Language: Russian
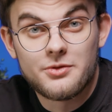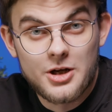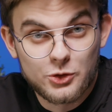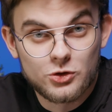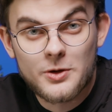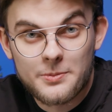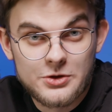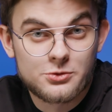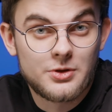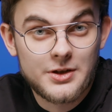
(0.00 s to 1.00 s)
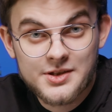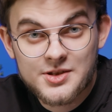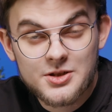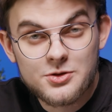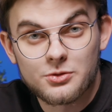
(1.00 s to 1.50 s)
временную прописку и
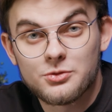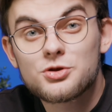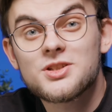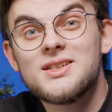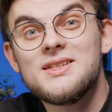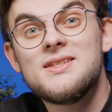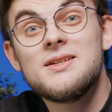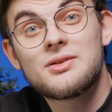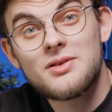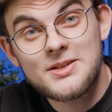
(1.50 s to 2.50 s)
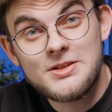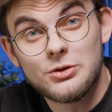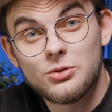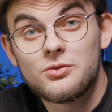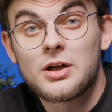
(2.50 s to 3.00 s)
регистрацию, нужно найти
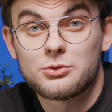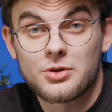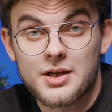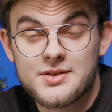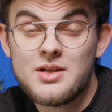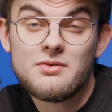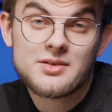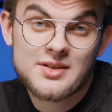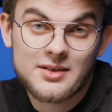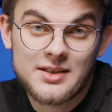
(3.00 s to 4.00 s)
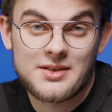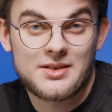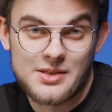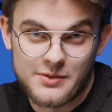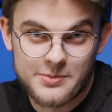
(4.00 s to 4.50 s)
квартиру, в которой хозяева
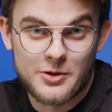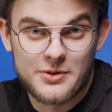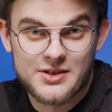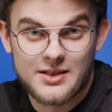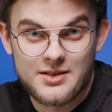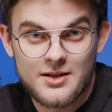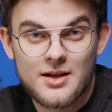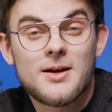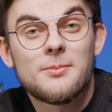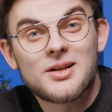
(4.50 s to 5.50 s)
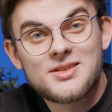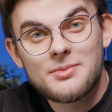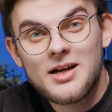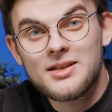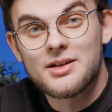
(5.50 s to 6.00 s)
согласятся вас прописать.
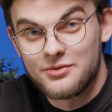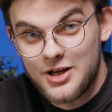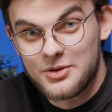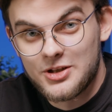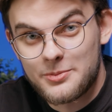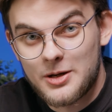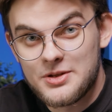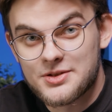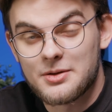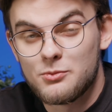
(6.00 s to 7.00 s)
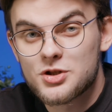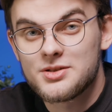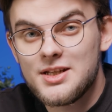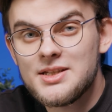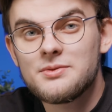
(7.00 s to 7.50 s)
Максимально временная прописка
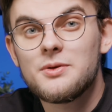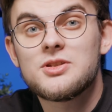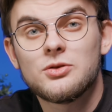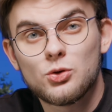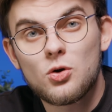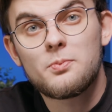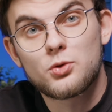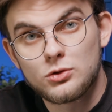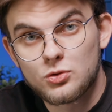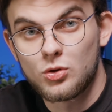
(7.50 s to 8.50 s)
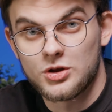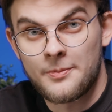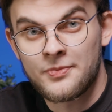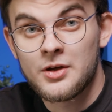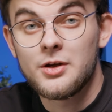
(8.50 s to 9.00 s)
может действовать до
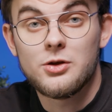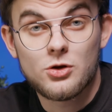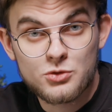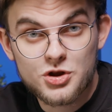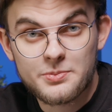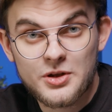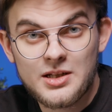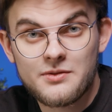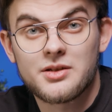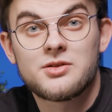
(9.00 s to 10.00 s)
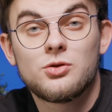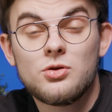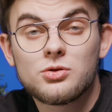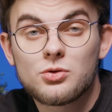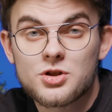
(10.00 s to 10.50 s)
полугода. Ее можно продлевать,
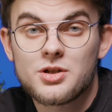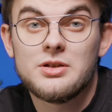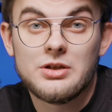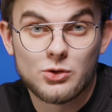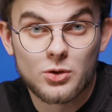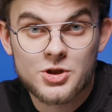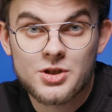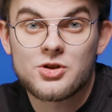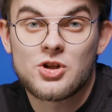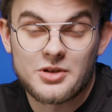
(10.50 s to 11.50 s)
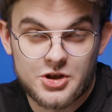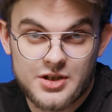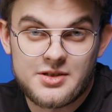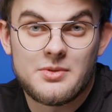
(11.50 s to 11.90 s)
но тоже не дольше, чем на 6